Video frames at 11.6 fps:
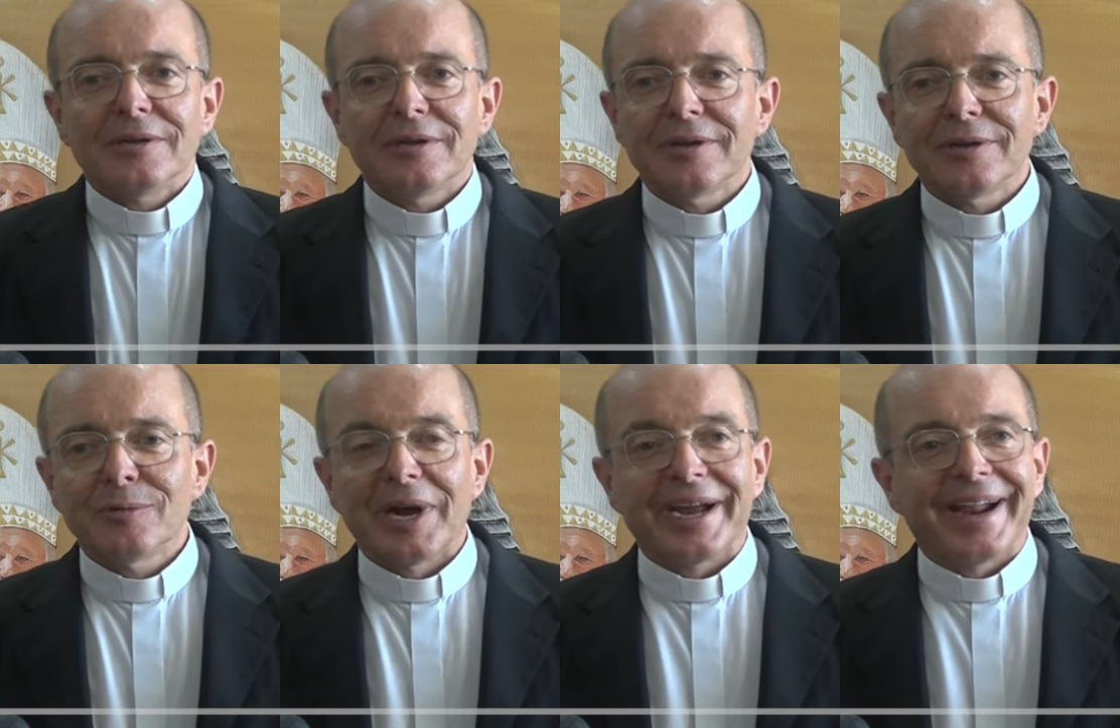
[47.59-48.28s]
eh,
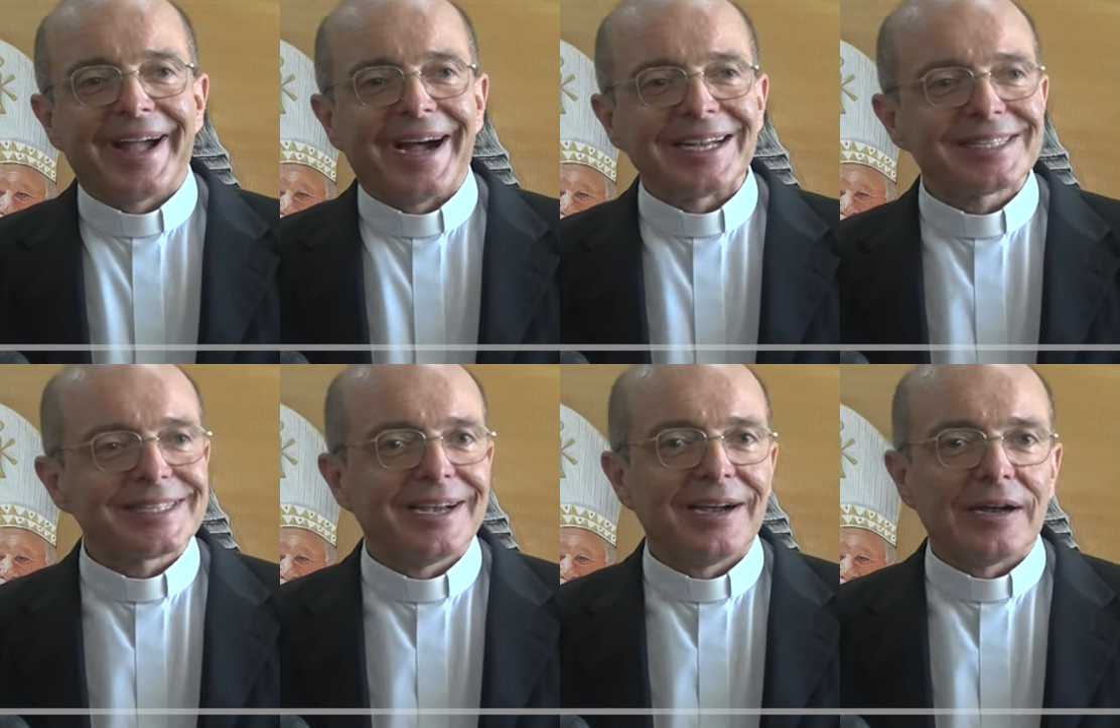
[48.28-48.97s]
uma
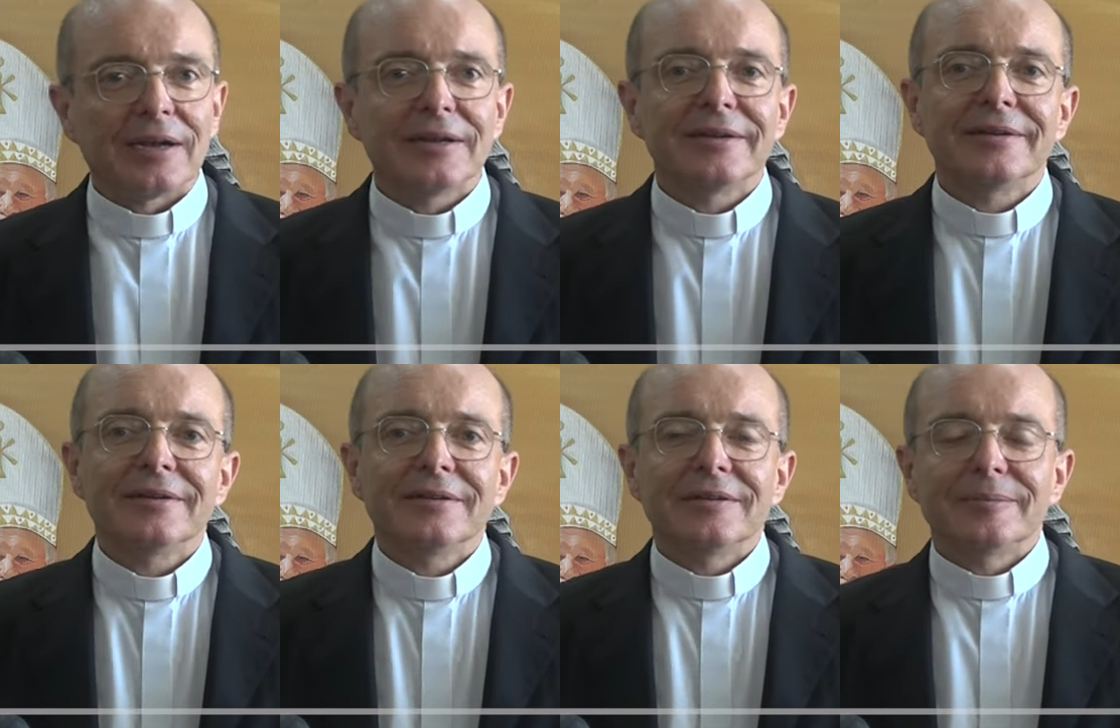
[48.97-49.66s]
graça,
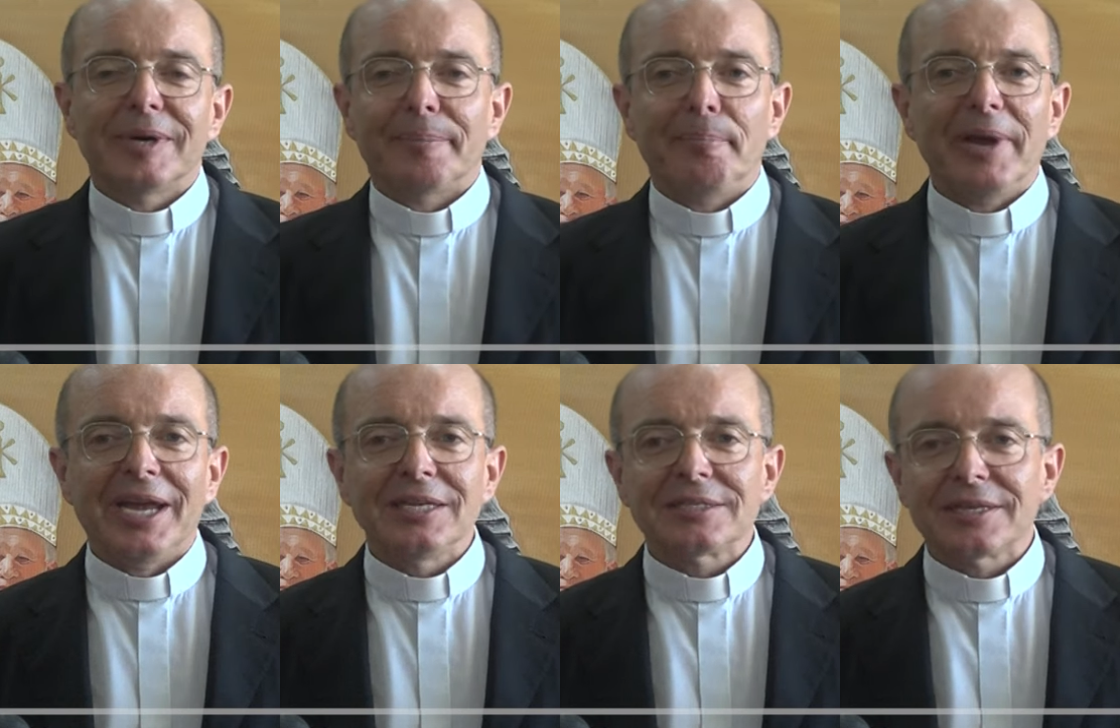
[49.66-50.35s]
uma
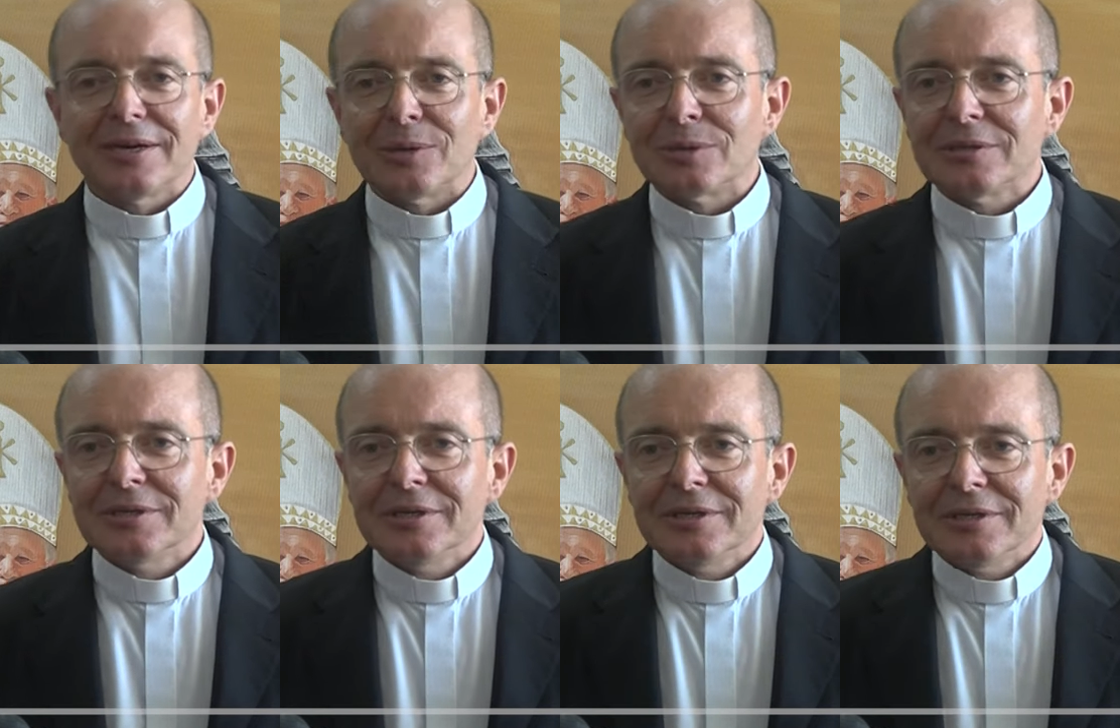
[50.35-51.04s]
bênção
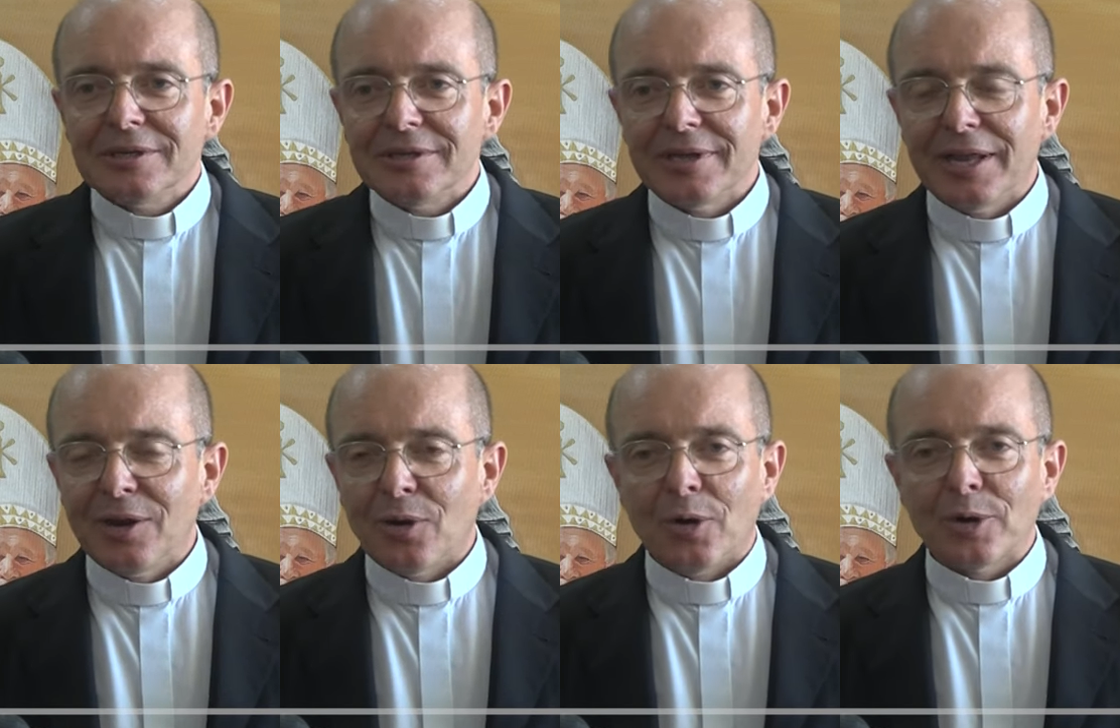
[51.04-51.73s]

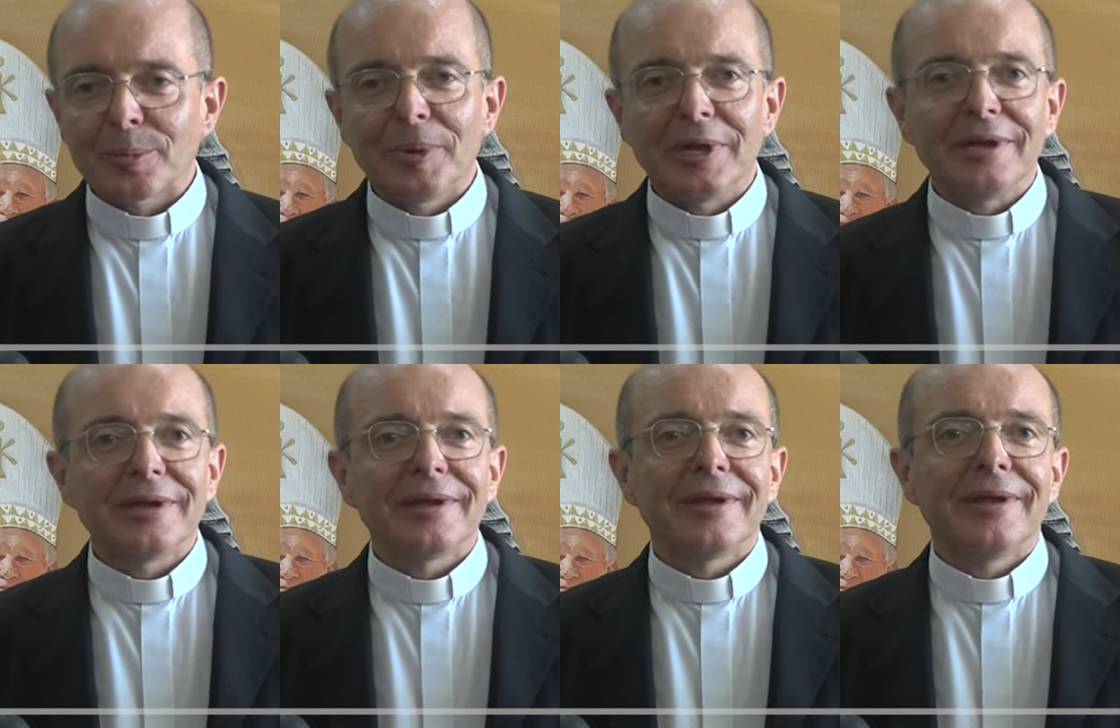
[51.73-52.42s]

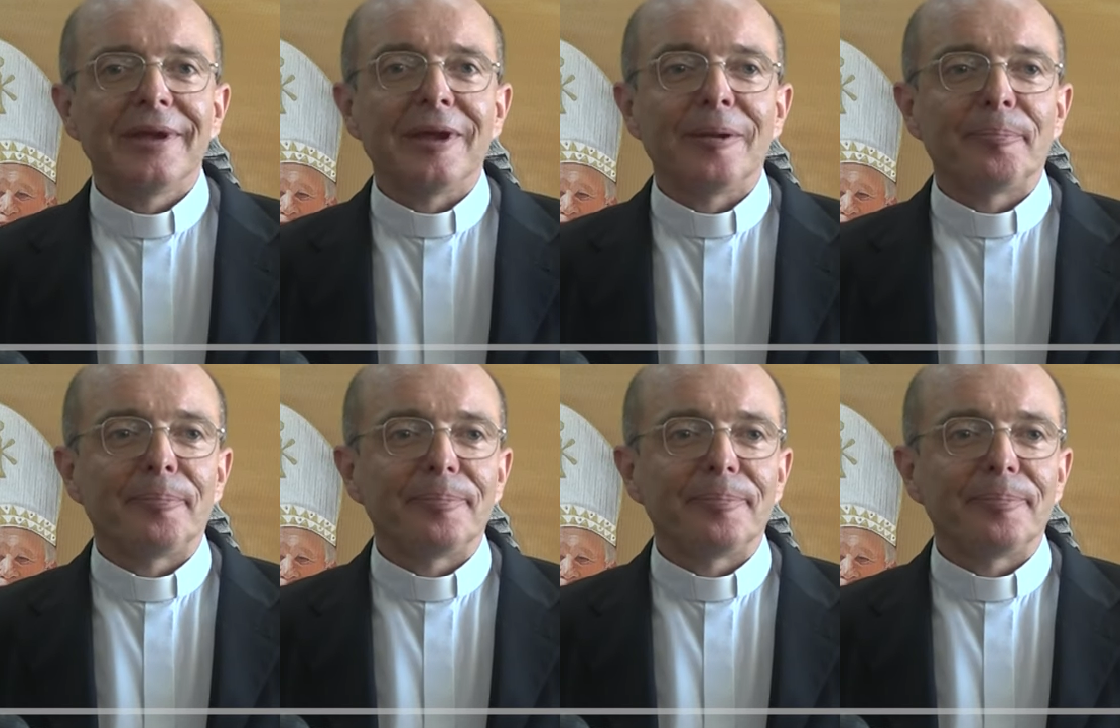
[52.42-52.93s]
enorme, eh,